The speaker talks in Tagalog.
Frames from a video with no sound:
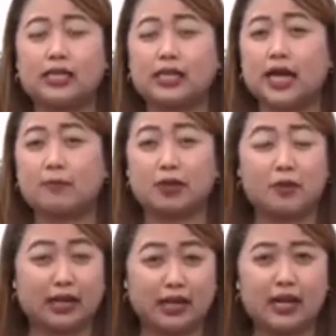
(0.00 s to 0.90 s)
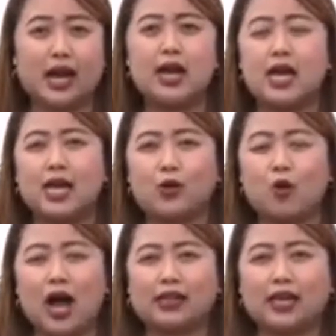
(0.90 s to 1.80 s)
hindi dapat mag-alala
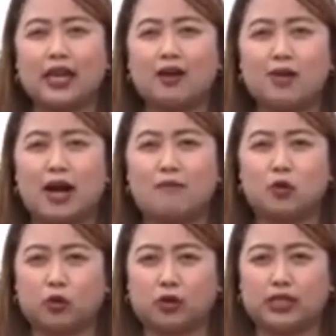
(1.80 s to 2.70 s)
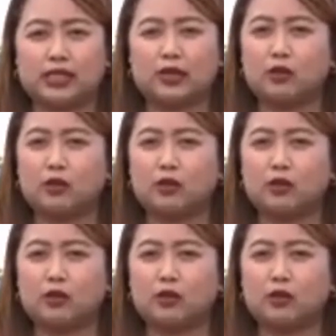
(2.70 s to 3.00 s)
yung ating uh, mga motorista.